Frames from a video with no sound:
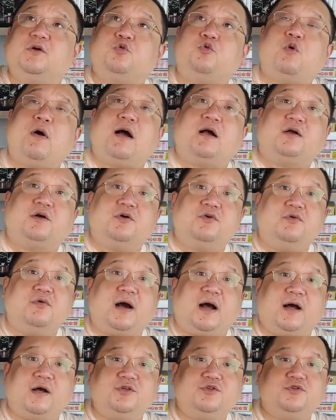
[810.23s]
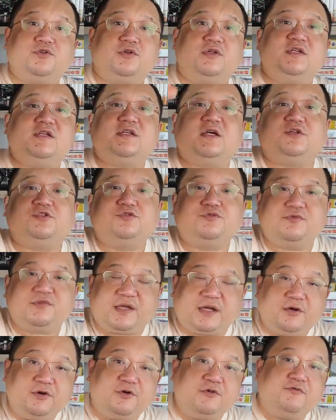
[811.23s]
挂钩啊，就是你想住
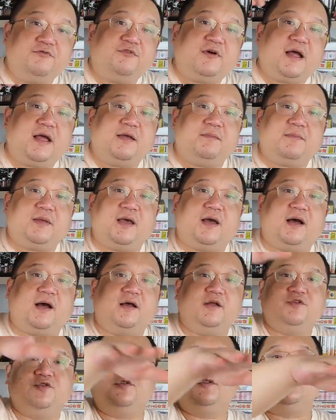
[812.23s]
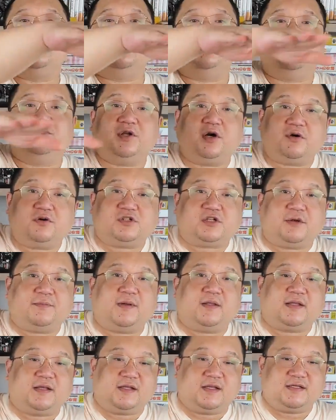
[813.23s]
宅楼外面啊，就是走道上
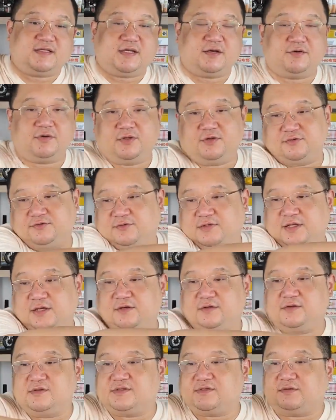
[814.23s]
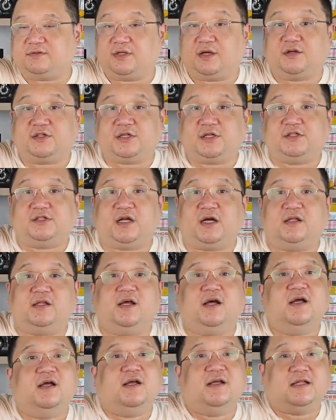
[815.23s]
面，大家见过那种住宅楼走道长长
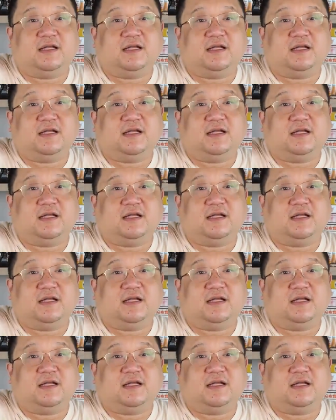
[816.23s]
的，